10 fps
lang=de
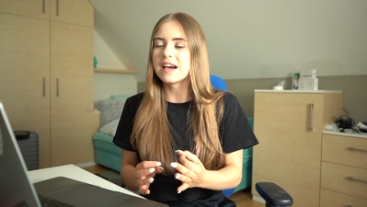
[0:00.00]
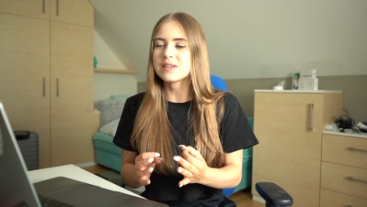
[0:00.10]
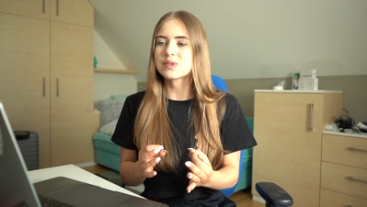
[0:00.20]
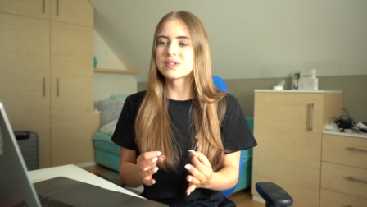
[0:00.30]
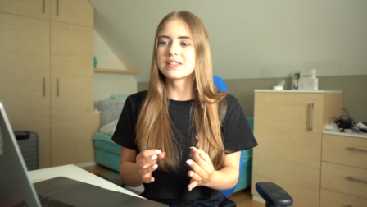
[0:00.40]

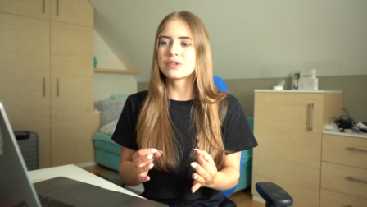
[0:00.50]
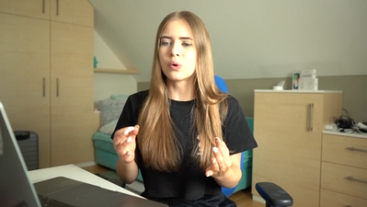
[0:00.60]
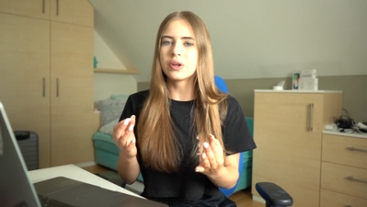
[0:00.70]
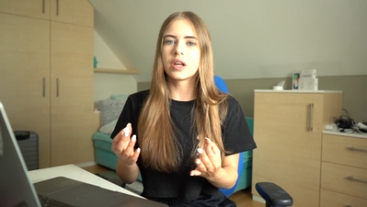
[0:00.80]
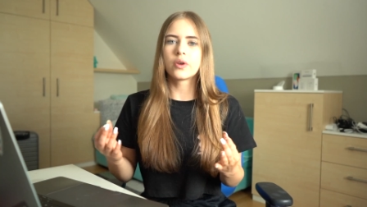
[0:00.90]
Also sind
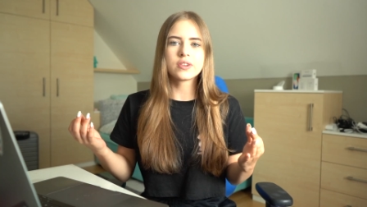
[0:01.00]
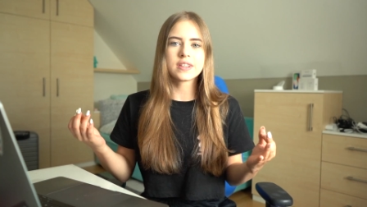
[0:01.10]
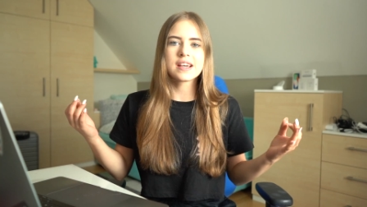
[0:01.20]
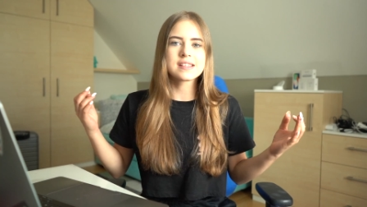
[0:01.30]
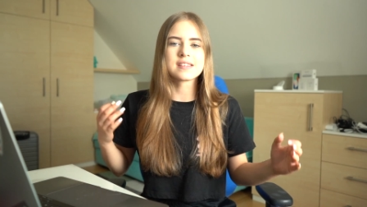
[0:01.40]
100 Leute
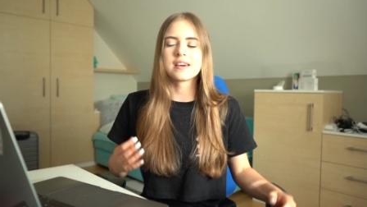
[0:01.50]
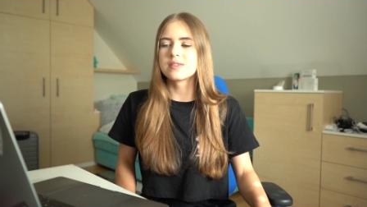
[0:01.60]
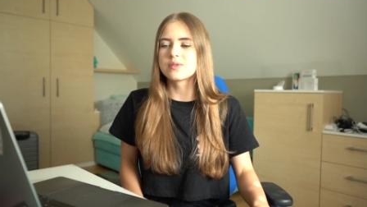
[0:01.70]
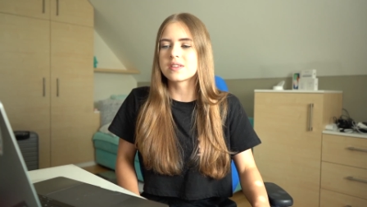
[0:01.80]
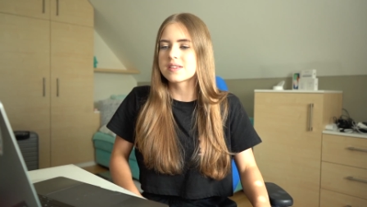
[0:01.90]
Erster.
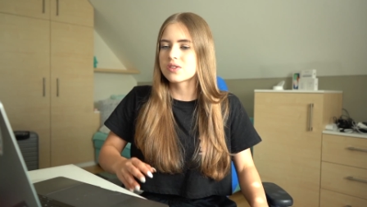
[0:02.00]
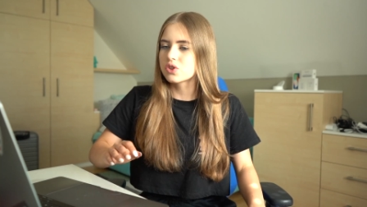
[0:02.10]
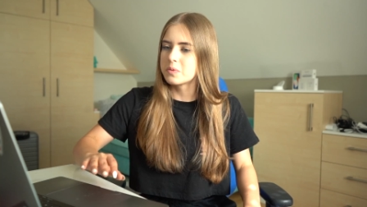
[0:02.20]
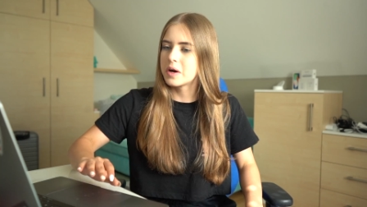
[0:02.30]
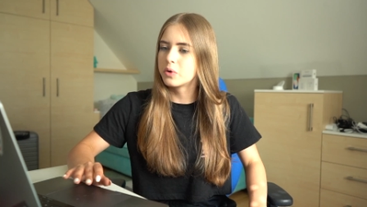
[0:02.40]
Also das ist
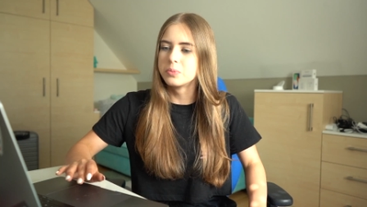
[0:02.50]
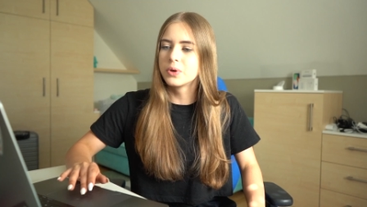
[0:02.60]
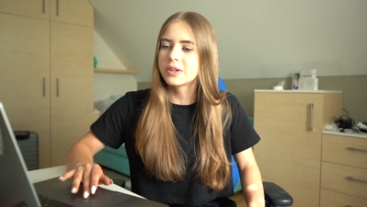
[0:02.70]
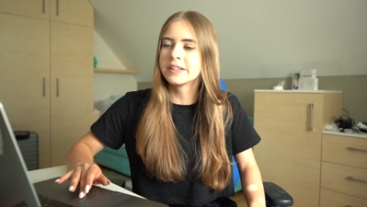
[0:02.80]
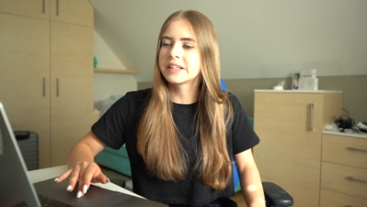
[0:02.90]
schon mal
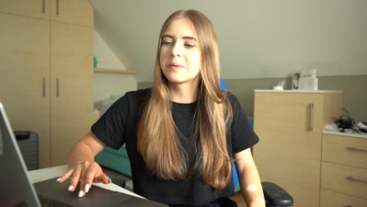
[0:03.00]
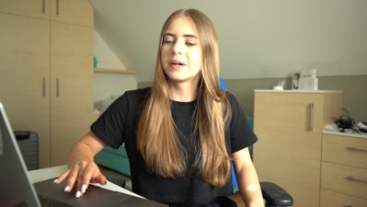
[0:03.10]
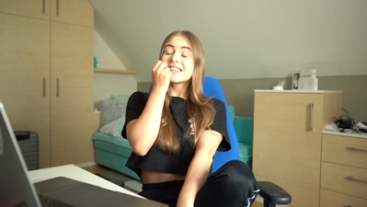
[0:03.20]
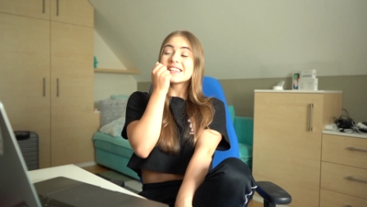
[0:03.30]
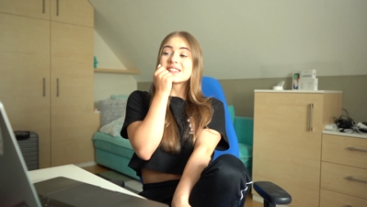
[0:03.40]
unmöglich.
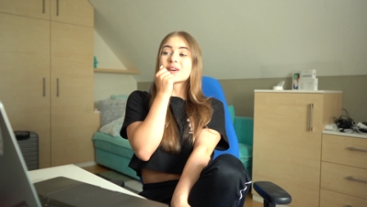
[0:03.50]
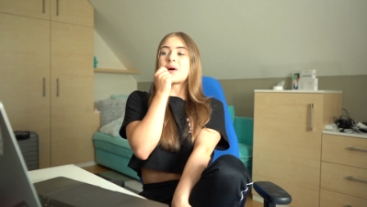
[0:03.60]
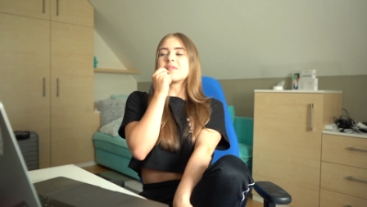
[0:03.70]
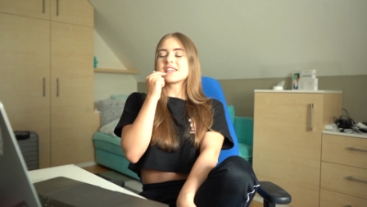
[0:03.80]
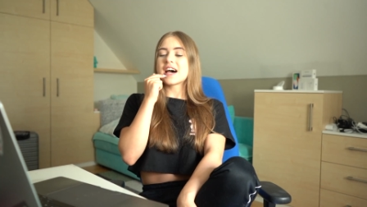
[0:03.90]
Aber diese
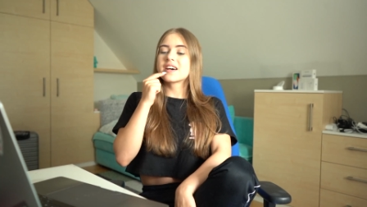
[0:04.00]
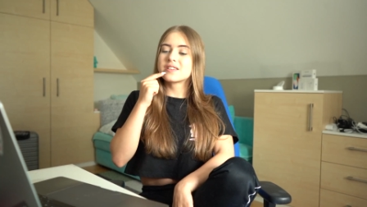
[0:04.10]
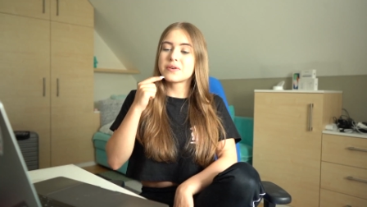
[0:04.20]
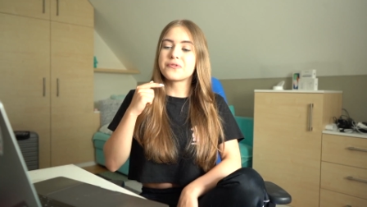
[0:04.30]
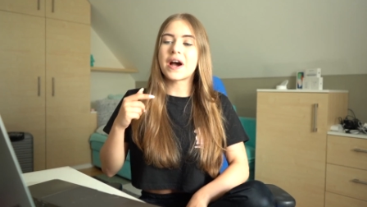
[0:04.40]
Kommentare,
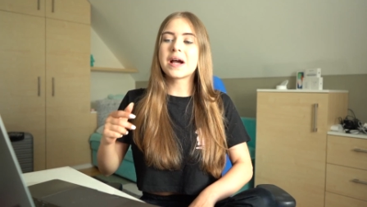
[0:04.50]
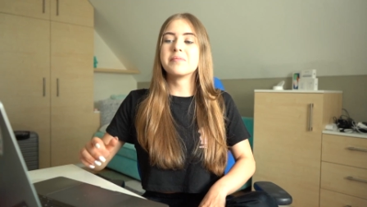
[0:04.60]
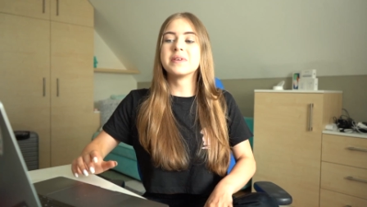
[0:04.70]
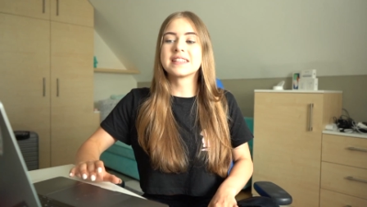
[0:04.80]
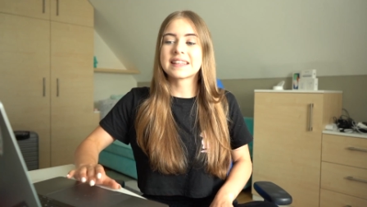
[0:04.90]
die
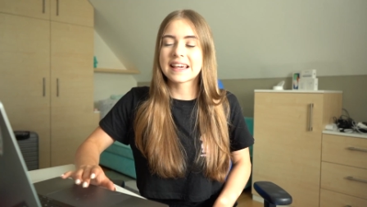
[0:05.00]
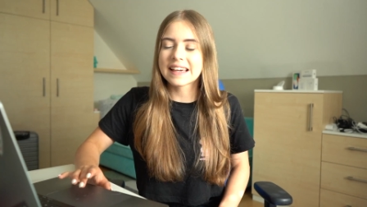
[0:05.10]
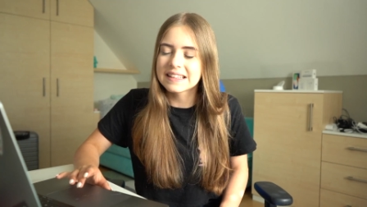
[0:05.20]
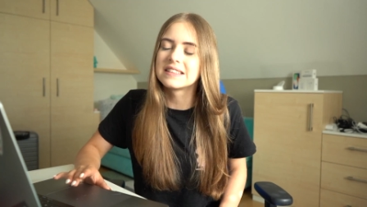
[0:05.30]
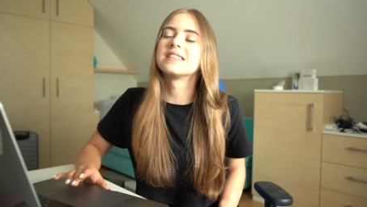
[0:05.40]
f***en mich
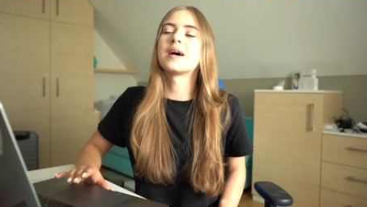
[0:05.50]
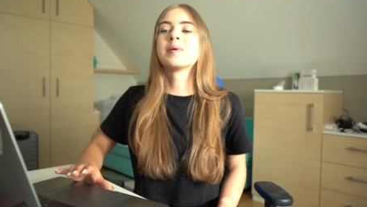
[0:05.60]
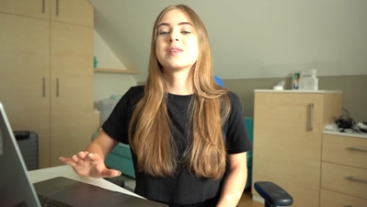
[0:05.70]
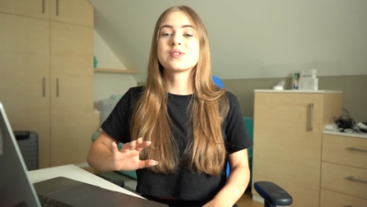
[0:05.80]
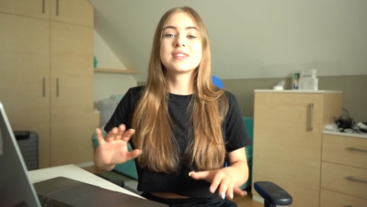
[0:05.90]
richtig ab.
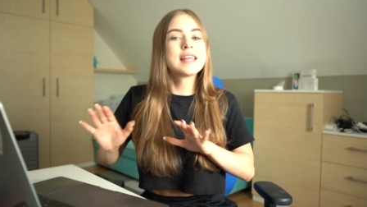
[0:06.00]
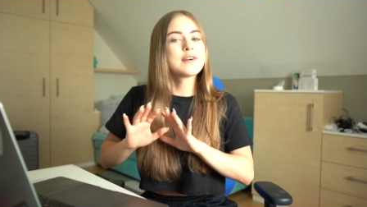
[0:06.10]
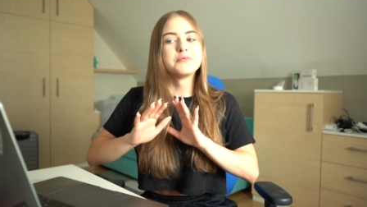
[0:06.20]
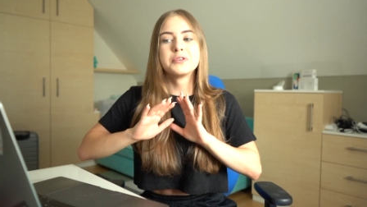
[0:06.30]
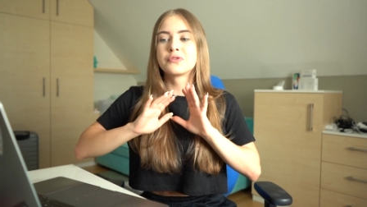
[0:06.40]
Also die
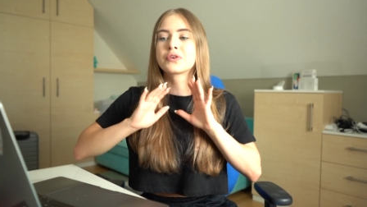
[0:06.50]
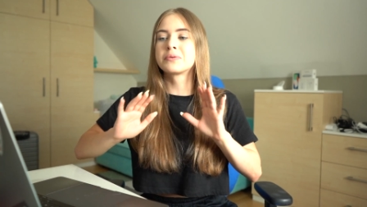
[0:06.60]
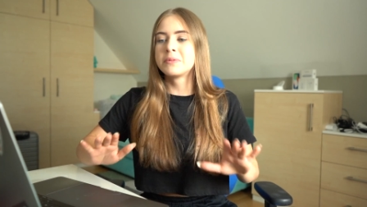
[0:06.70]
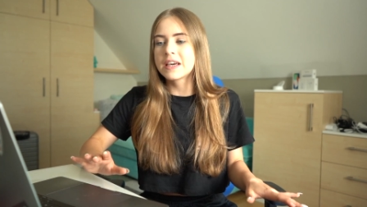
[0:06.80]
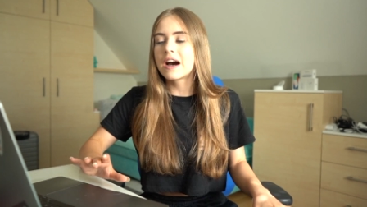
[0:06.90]
nerven mich
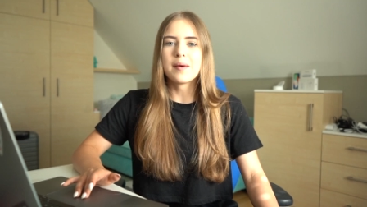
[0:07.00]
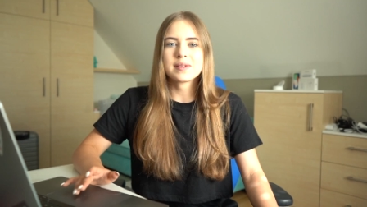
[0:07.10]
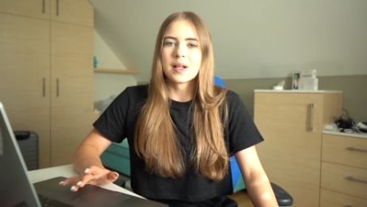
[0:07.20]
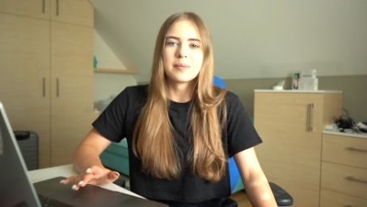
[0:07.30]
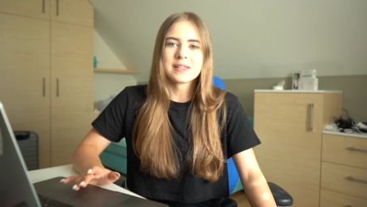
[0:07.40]
wirklich mega. Aber
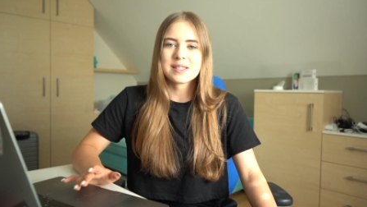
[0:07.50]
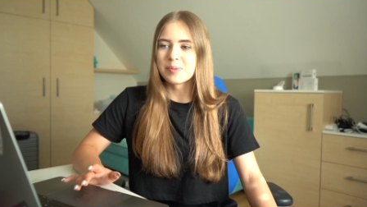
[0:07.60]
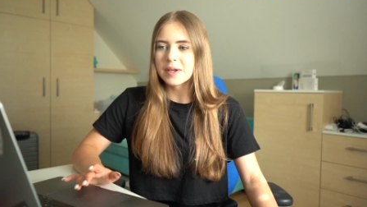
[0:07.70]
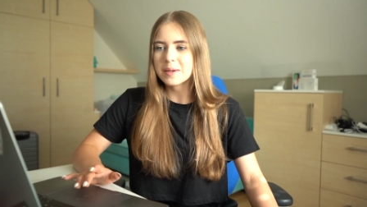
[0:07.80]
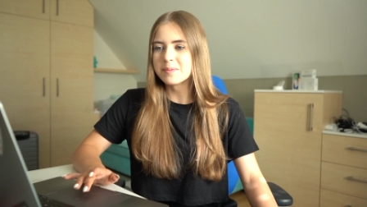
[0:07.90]
ich glaube, das ist
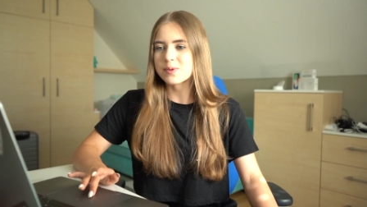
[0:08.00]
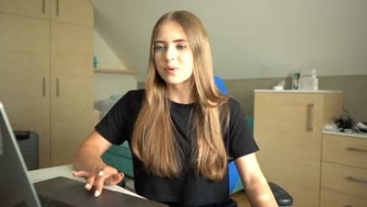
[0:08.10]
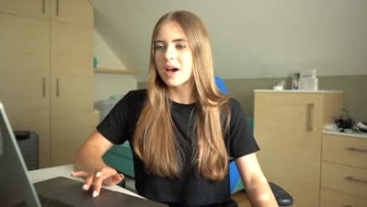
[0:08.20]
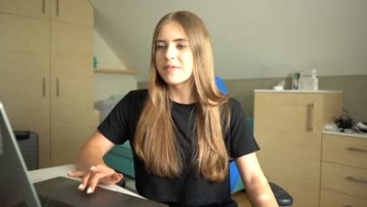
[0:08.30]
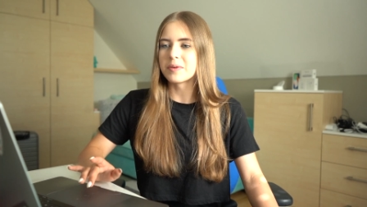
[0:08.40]
bei jedem
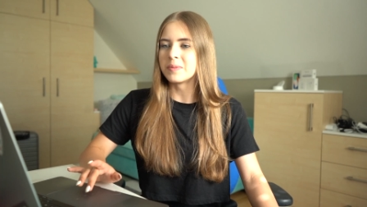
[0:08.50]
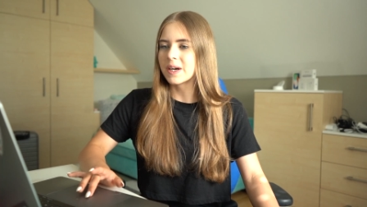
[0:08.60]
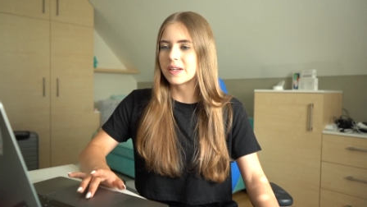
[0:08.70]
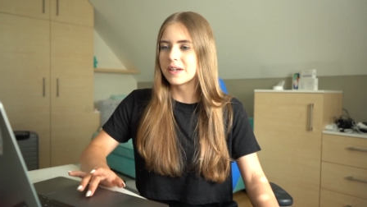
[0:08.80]
so einfach mega